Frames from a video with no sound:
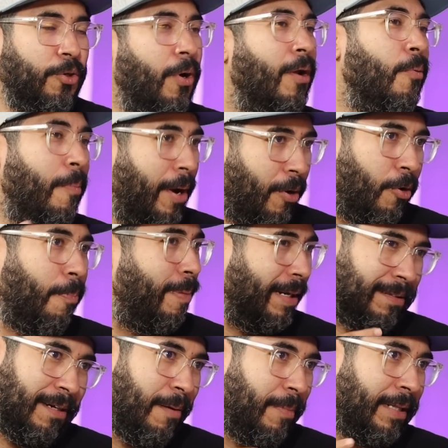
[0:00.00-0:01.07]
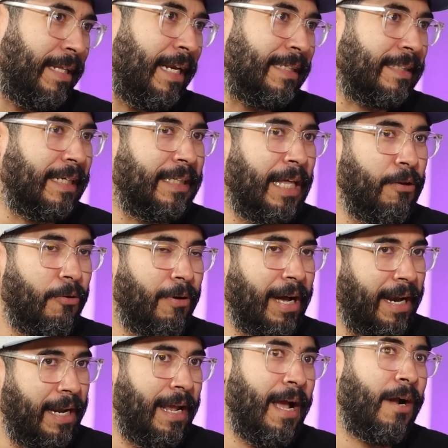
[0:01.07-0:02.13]
yo a lo mejor personalmente las
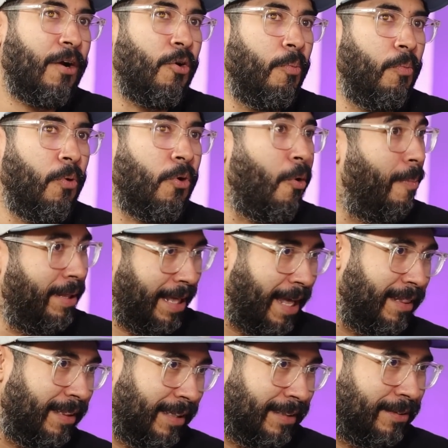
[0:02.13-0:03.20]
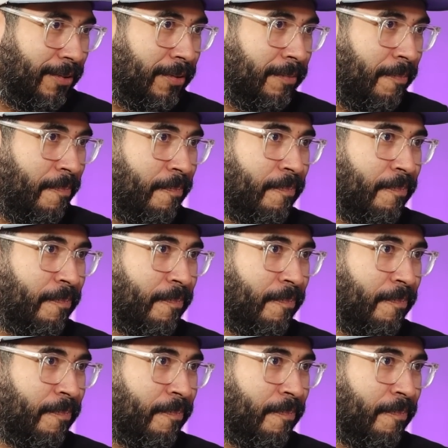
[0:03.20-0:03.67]
catalogaría como comediantes, ¿no?